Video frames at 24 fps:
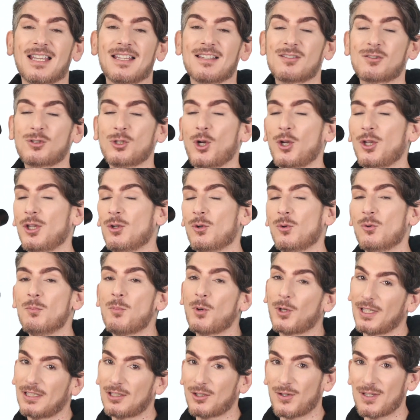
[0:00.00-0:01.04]
estoy un
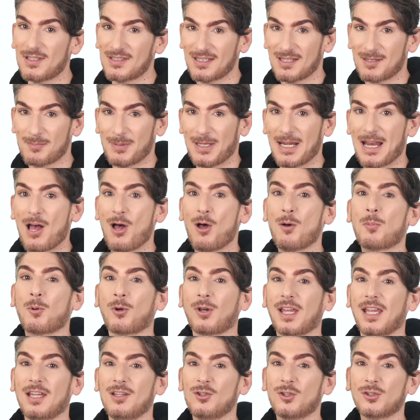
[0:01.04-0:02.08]
poquito desesperado
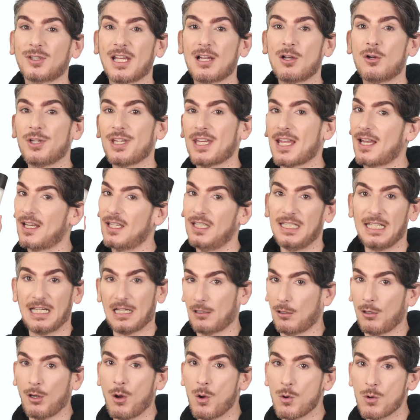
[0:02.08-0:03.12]
porque no tengo ya ni
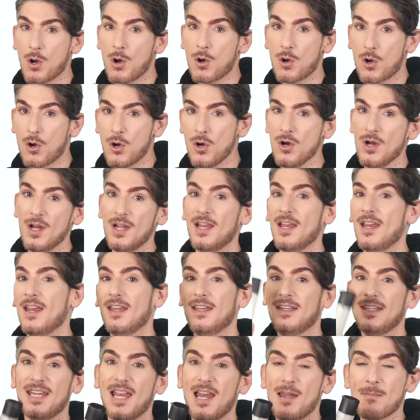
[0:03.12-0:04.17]
el Glow Coco
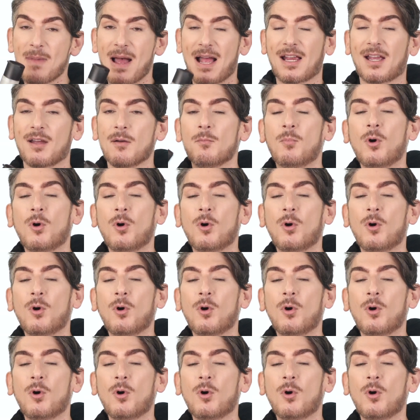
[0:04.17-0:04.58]
ni el Mac.